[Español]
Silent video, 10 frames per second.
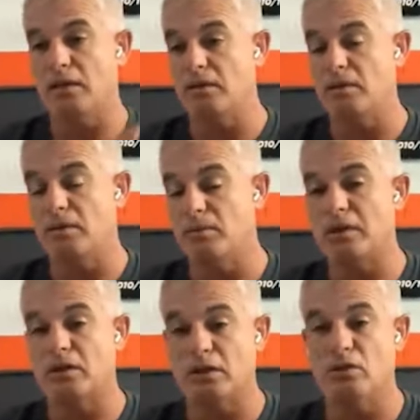y,
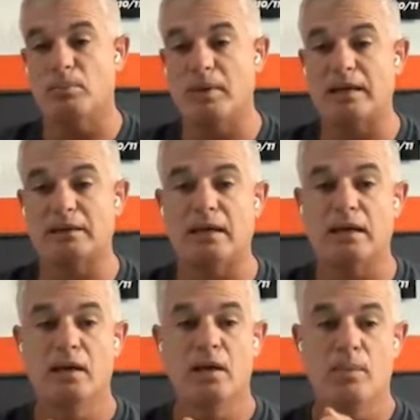invirtieron
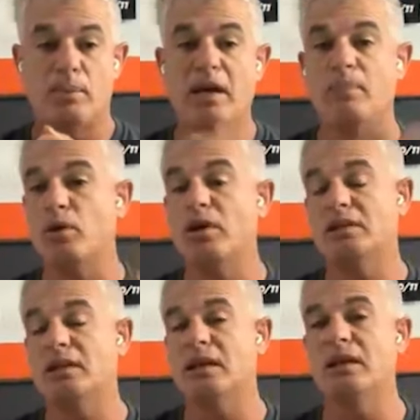plata para poder
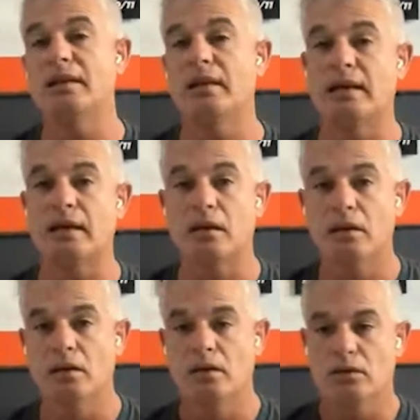estar en el Dakar.
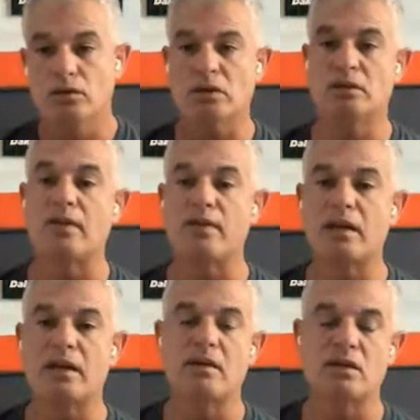Entonces
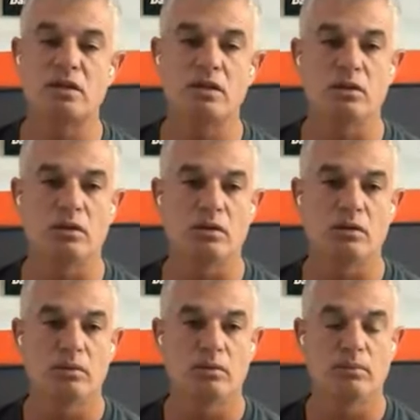tendría que haber sido
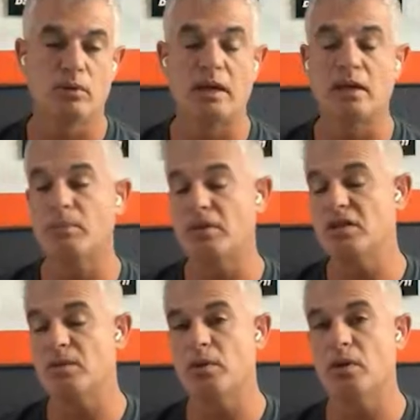por ahí a
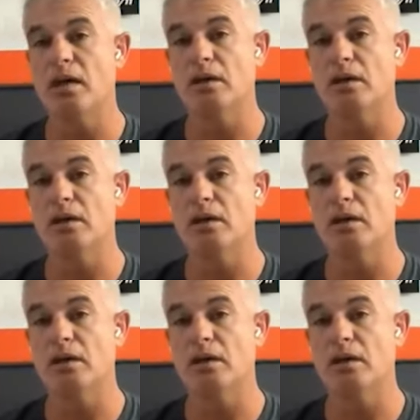principios de